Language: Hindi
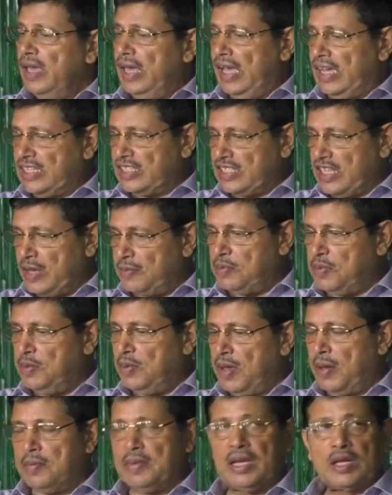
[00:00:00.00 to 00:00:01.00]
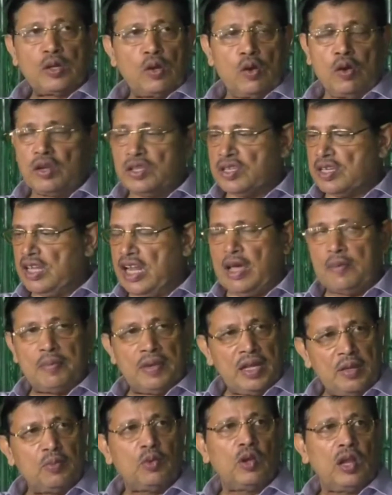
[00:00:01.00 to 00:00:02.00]
एक शब्द भी हमने कांग्रेस के खिलाफ
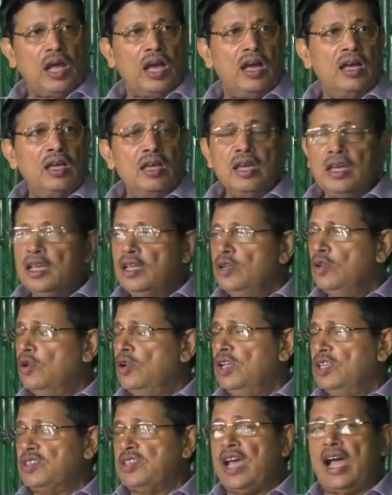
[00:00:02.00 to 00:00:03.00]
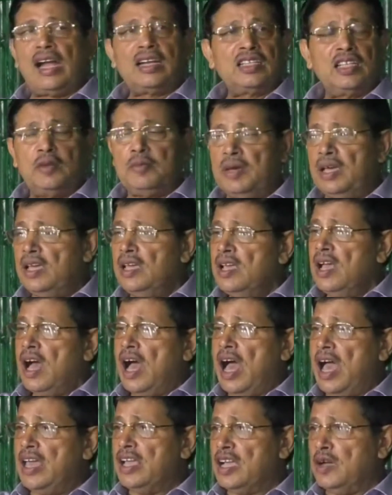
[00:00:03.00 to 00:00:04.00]
नहीं बोला इन्होंने चार दिन में
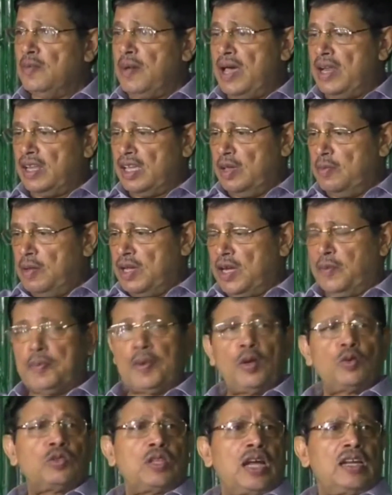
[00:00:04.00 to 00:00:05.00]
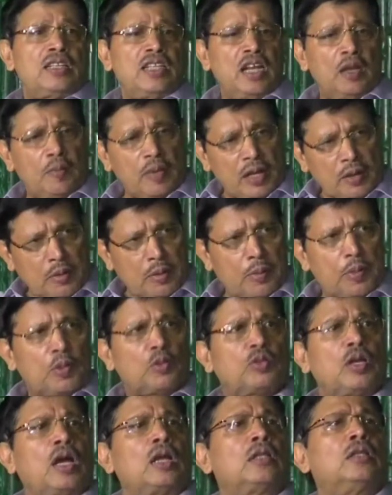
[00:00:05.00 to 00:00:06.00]
हाईकमान के भी कपड़े उतार दिए हमारे कपड़े
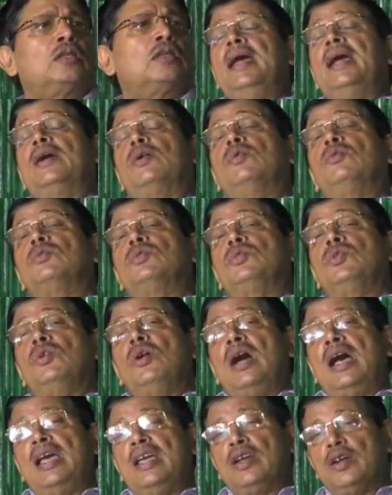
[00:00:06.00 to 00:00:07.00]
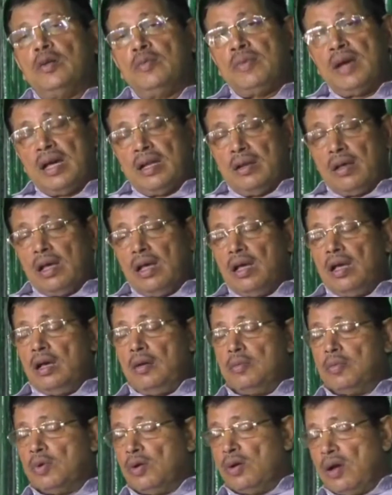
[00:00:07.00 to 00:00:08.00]
उतार दिए मैं कहूँ जो हाईकमान
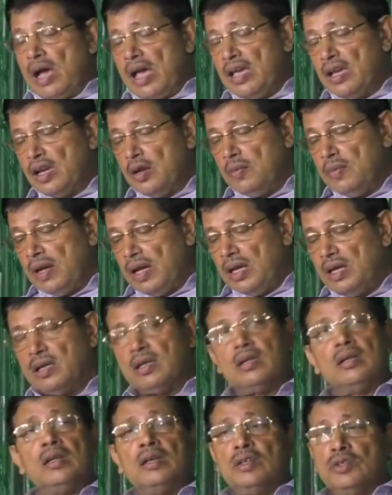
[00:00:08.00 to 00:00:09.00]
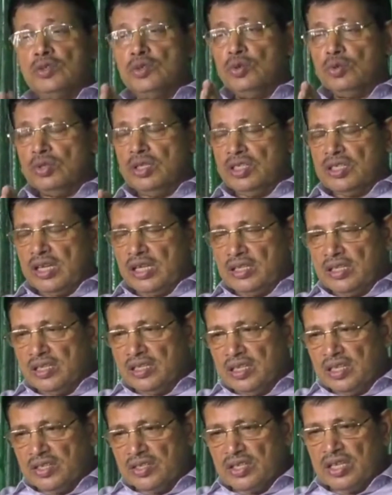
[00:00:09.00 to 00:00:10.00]
हमको हाईकमान जो दिशा
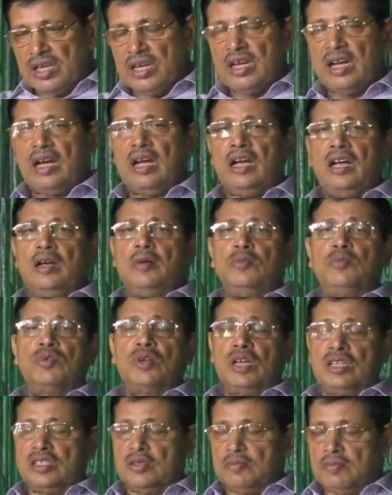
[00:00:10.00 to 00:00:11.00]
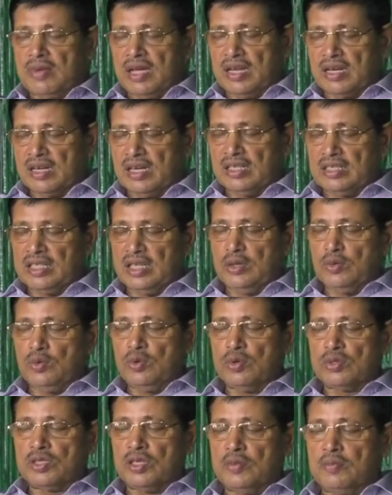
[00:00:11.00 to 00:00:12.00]
निर्देश देगा हम उनका सम्मान करते हैं
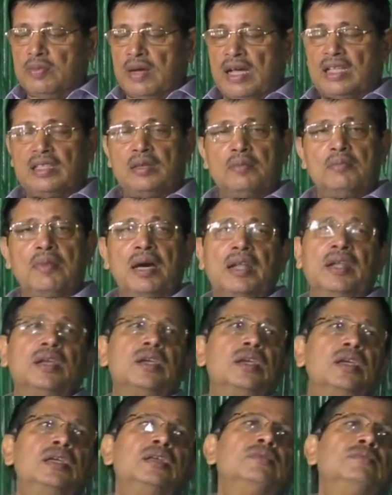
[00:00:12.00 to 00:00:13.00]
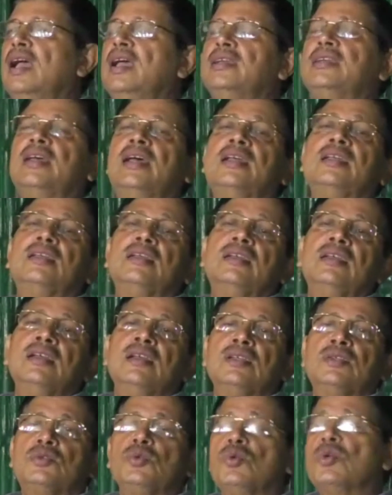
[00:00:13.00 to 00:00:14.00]
वो सब बात हम मानेंगे ऐसा
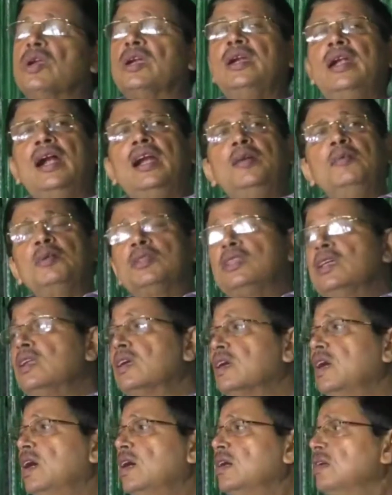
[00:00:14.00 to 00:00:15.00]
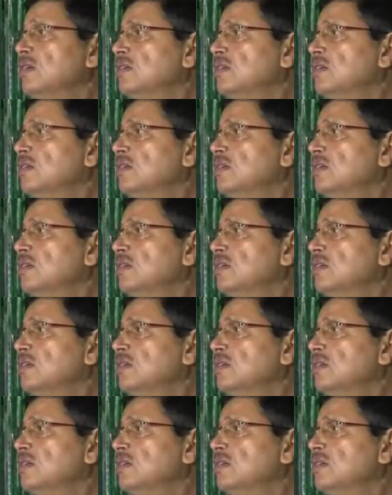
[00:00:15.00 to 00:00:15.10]
चोर की डाड़ी में तिनका